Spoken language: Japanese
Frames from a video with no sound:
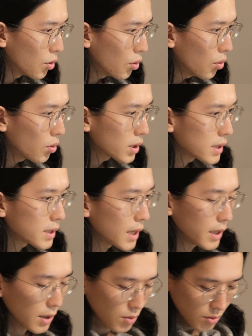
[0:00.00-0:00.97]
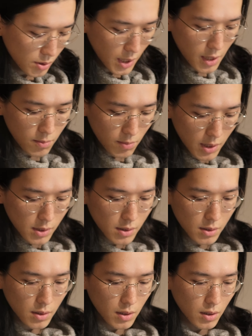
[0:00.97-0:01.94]
大きさでございま
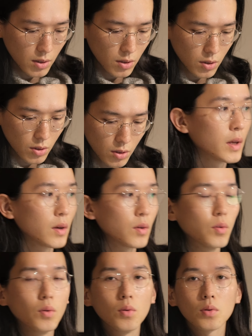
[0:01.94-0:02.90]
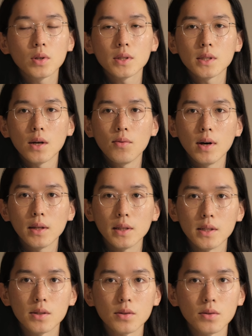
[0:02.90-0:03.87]
す大きさは
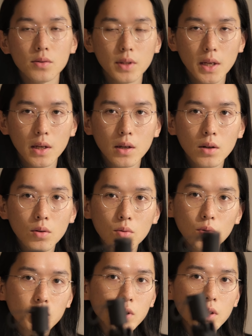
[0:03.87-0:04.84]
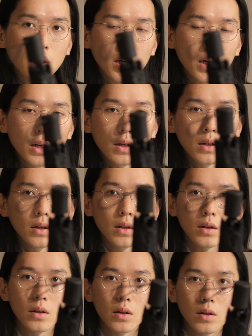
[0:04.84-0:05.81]
ですねこちら
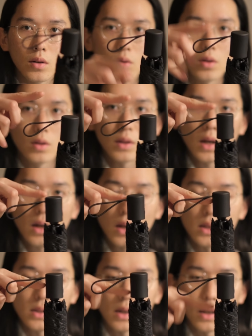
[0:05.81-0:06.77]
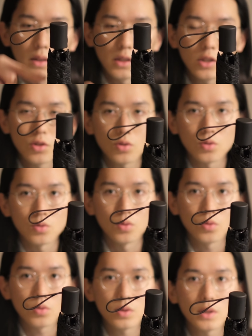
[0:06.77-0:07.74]
高さが
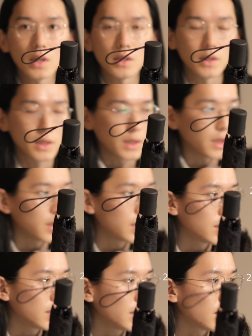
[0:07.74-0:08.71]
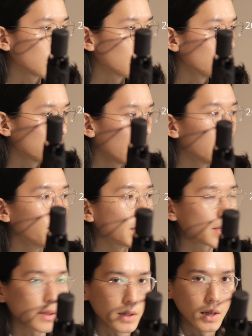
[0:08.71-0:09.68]
26センチでございま
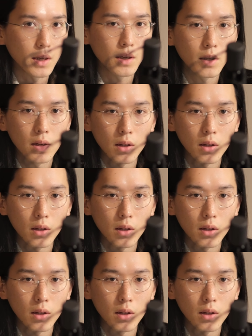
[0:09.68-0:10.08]
すね